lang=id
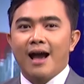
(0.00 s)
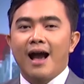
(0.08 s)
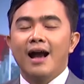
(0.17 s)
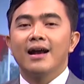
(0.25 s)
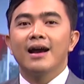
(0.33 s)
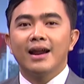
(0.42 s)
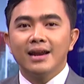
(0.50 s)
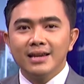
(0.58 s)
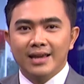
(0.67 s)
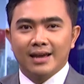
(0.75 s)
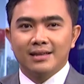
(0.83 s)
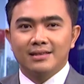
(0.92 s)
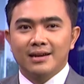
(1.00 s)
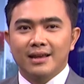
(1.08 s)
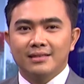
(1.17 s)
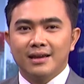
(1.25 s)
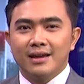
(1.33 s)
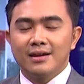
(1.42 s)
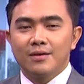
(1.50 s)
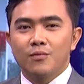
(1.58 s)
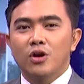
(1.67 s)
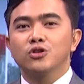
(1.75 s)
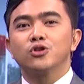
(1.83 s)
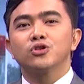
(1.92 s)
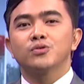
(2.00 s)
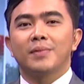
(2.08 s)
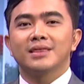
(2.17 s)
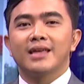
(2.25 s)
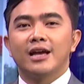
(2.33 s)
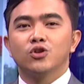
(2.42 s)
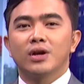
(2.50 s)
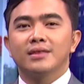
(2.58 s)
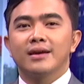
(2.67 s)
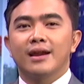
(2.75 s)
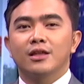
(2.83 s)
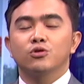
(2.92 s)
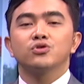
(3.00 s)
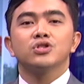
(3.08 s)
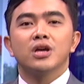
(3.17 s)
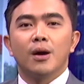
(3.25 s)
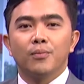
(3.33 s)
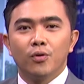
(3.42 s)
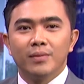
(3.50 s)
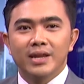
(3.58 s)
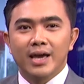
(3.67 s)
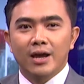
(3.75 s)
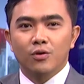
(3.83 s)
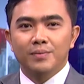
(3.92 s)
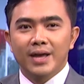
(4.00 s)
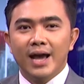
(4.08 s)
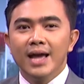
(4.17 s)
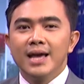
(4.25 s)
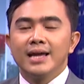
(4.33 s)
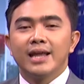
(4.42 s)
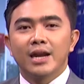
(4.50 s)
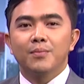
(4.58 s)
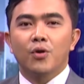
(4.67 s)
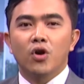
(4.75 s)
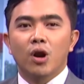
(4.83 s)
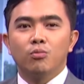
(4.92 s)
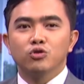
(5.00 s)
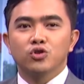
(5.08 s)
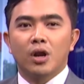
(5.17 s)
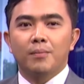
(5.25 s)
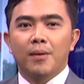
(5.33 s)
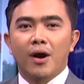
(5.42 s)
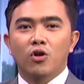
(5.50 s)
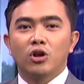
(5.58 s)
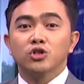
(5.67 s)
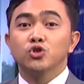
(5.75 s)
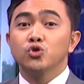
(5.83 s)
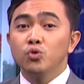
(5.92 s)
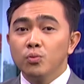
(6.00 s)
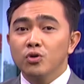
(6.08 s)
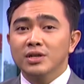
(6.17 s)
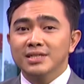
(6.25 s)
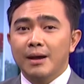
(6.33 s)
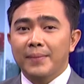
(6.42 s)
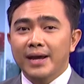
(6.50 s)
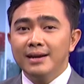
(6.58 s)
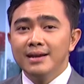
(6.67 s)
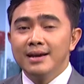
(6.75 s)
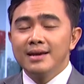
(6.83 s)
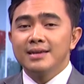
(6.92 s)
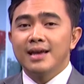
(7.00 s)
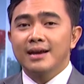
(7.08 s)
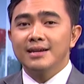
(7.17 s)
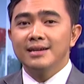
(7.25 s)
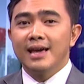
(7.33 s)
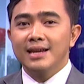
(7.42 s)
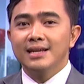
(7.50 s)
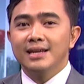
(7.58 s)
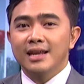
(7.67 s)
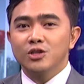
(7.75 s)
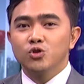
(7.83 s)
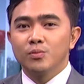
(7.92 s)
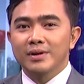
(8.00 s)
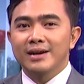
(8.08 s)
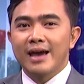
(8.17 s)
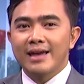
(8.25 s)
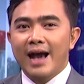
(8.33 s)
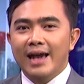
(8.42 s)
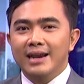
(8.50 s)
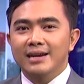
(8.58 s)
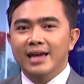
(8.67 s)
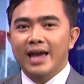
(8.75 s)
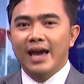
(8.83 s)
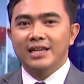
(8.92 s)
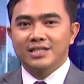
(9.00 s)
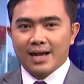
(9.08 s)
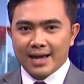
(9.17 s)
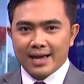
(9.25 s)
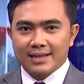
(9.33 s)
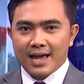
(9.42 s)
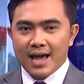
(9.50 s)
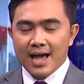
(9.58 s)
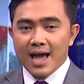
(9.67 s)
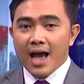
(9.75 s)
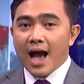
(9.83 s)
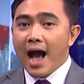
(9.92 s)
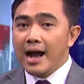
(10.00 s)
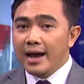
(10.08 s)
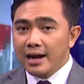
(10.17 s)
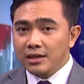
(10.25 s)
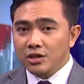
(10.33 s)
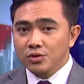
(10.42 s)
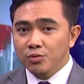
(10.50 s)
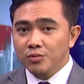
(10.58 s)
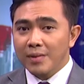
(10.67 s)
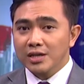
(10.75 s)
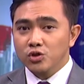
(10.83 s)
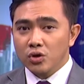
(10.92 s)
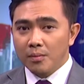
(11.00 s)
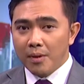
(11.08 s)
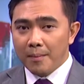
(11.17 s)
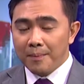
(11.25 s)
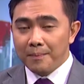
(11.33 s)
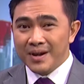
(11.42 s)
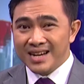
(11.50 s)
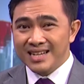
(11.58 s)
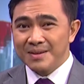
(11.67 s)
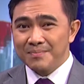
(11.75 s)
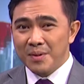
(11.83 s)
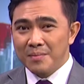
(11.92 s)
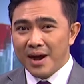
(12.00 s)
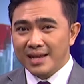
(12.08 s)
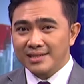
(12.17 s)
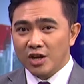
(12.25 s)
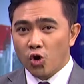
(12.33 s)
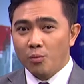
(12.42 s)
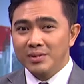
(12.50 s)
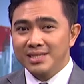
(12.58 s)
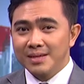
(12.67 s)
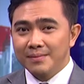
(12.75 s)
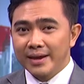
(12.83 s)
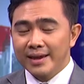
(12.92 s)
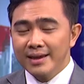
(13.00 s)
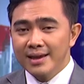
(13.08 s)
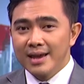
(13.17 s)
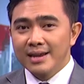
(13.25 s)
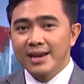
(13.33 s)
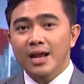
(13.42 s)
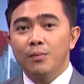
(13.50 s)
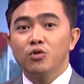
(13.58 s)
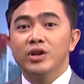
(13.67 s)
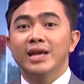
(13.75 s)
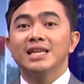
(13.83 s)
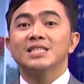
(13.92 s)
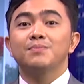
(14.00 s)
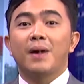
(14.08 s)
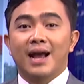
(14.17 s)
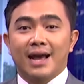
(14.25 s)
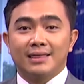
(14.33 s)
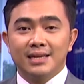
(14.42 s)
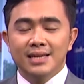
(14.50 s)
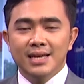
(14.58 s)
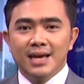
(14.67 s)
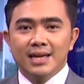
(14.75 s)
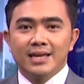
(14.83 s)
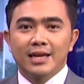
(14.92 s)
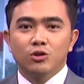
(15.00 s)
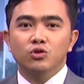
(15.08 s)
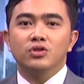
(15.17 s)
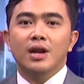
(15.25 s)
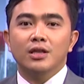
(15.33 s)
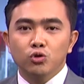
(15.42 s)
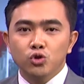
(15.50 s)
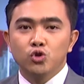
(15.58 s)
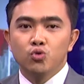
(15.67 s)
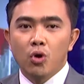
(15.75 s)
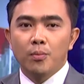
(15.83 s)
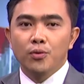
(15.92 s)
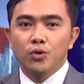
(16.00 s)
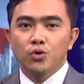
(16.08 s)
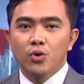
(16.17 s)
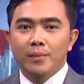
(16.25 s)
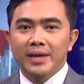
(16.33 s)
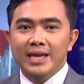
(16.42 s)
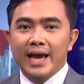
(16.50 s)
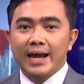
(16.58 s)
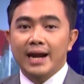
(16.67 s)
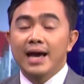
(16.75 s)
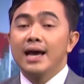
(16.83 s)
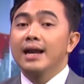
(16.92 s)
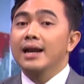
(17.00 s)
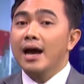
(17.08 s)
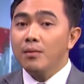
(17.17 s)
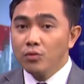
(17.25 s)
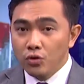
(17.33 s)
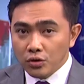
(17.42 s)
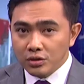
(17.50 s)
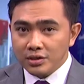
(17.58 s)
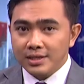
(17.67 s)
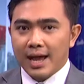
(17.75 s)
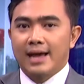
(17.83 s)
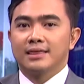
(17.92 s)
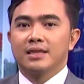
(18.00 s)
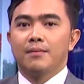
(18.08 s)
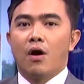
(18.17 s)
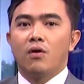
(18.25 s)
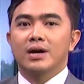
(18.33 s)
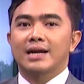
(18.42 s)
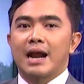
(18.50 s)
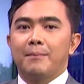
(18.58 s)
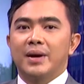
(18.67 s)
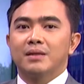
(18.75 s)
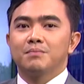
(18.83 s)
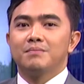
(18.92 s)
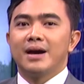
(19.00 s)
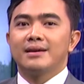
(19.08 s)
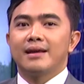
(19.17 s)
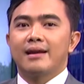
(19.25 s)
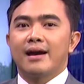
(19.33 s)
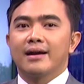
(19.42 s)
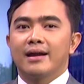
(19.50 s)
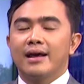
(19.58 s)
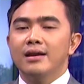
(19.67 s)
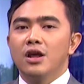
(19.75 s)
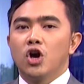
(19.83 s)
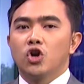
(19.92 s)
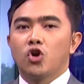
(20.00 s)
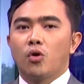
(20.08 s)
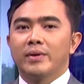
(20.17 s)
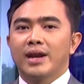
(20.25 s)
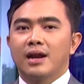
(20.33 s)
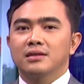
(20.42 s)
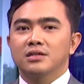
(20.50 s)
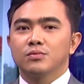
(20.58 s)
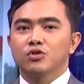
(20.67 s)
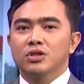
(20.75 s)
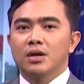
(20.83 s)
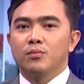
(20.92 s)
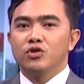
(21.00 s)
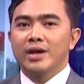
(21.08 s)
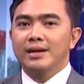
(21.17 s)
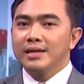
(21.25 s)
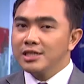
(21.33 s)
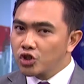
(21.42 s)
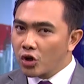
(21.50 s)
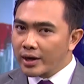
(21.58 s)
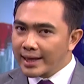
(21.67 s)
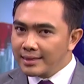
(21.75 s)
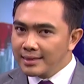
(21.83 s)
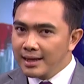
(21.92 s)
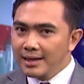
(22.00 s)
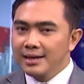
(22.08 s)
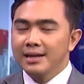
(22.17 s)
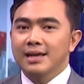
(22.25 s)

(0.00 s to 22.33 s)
Nah, anggarannya ternyata waktu itu sempat diajukan 330 miliar rupiah dari program usulan pembangunan sumur resapan yakni dari Dinas Sumber Daya Air DKI Jakarta. Anggaran tersebut masuk ke, ke pembahasan Komisi B dan kemudian disepakati yaitu 122 miliar. Namun saat dibawa ke rapat badan anggaran, nominal tersebut kemudian dicoret.